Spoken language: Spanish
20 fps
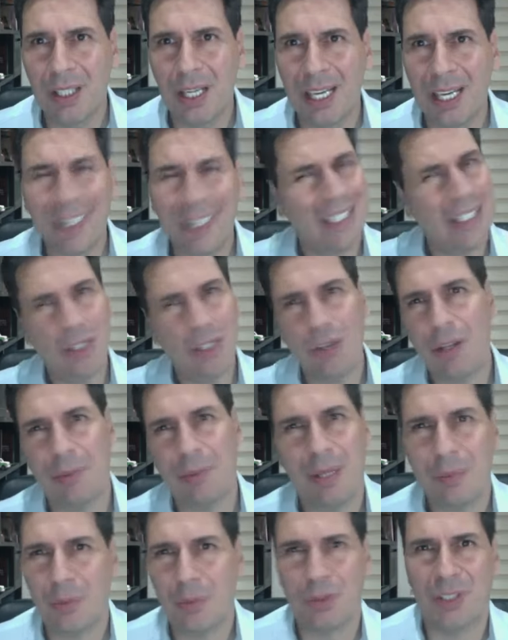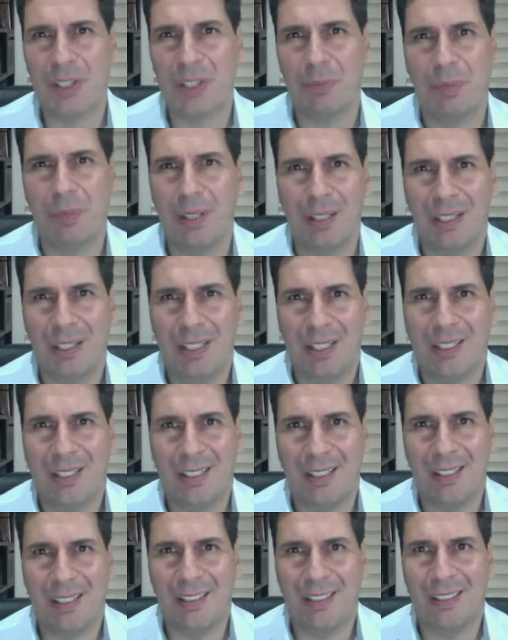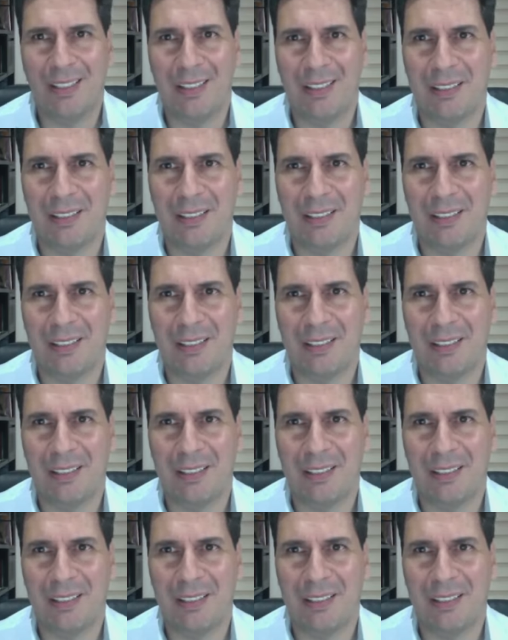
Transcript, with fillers: aquí no debemos eh,